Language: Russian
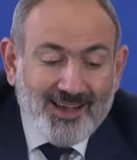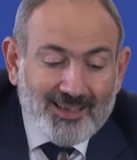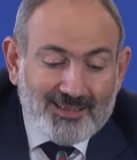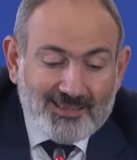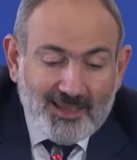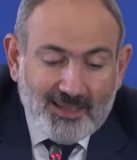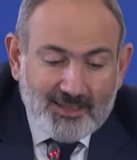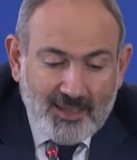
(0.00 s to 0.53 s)

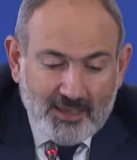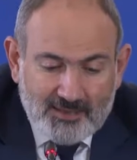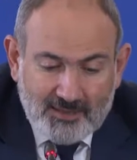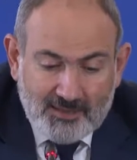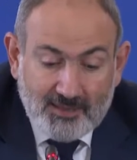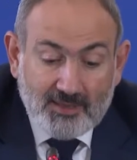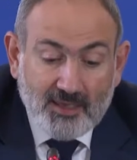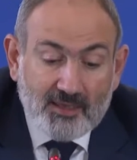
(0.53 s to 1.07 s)

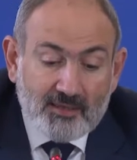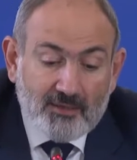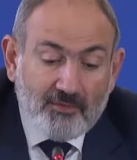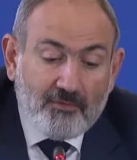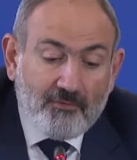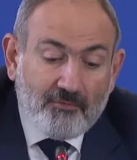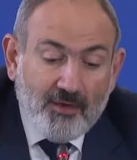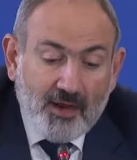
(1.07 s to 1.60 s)
констатация
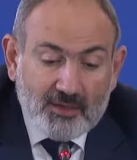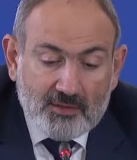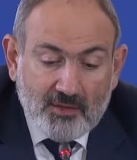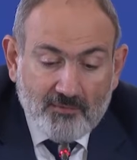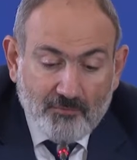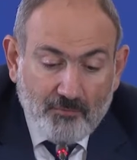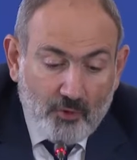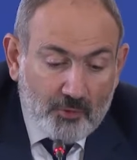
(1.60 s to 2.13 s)
данного
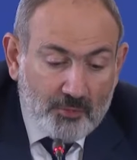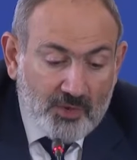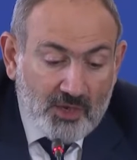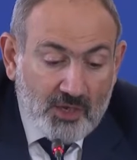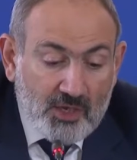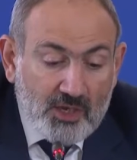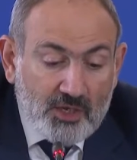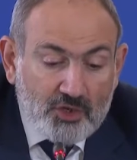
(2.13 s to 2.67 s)
факта в
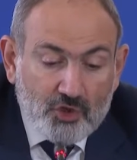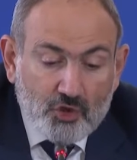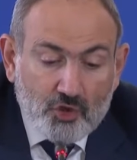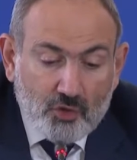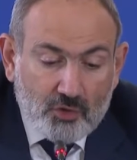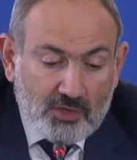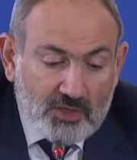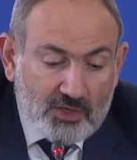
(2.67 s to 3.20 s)
форме
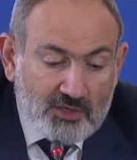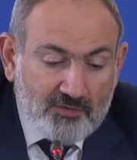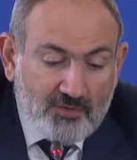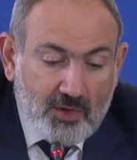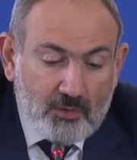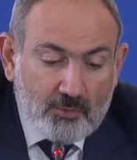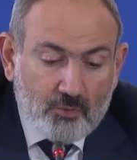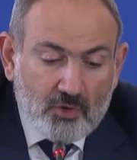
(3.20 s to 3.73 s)
четко
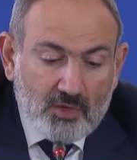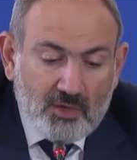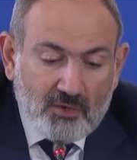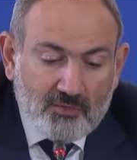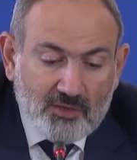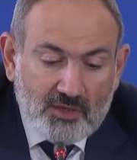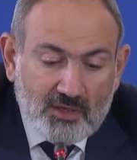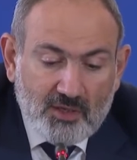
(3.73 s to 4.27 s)

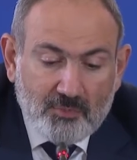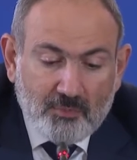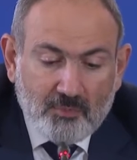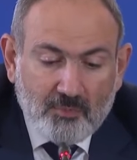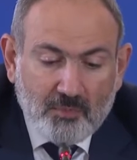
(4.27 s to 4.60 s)
сформулированной